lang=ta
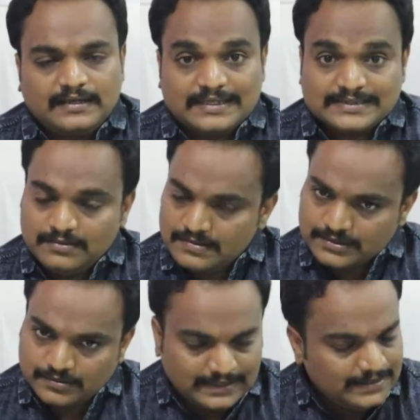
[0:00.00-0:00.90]

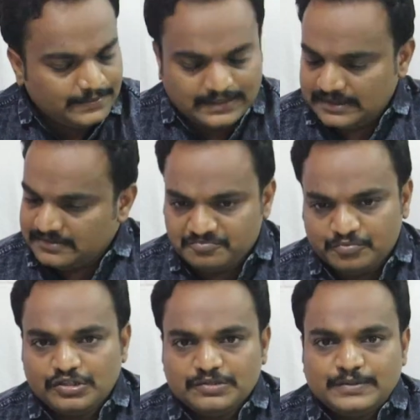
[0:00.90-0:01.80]
கஸ்டமர்ஸ்க்கும் கண்டிப்பாக
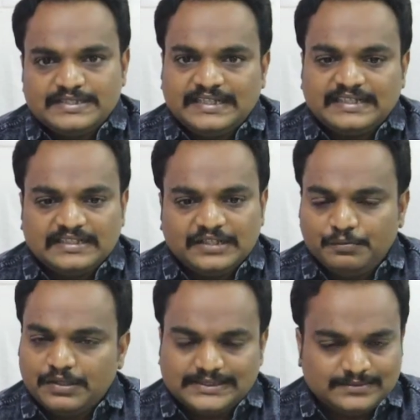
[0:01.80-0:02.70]
பொருள் போய் சேர்றத
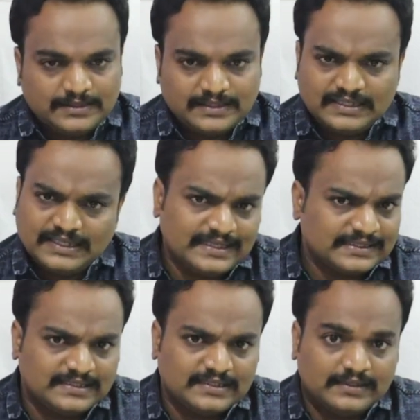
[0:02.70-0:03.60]
ரொம்ப கஷ்டமாக இருக்குது நிறைய
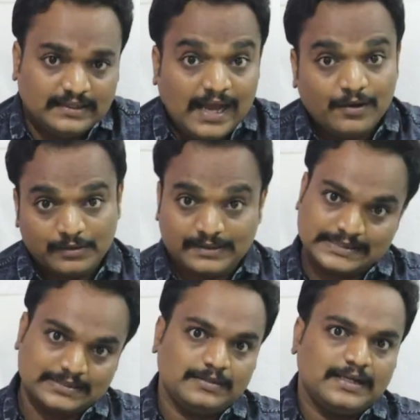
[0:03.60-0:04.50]
இடத்துல நான் ஒரு
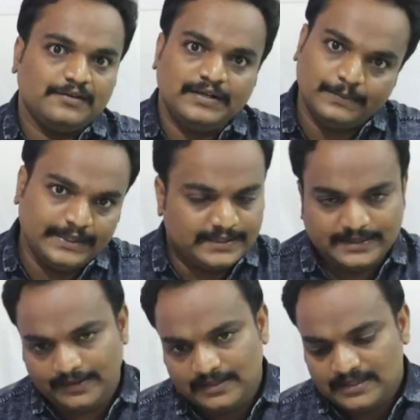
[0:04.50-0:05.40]
கஸ்டமராக ஃபீல்
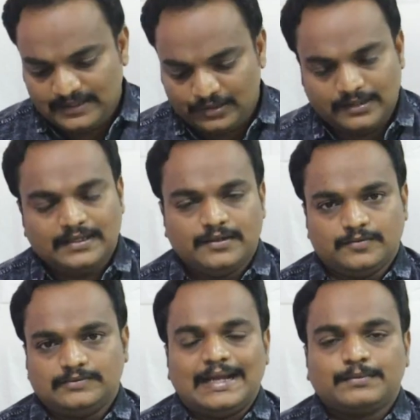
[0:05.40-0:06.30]
பண்ணியிருக்கேன் என்னோடய
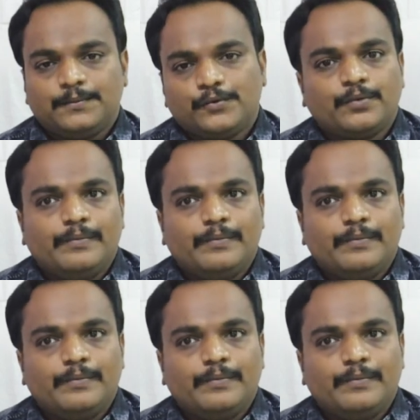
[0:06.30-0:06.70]
லேப்டாப்புக்கு ஒரு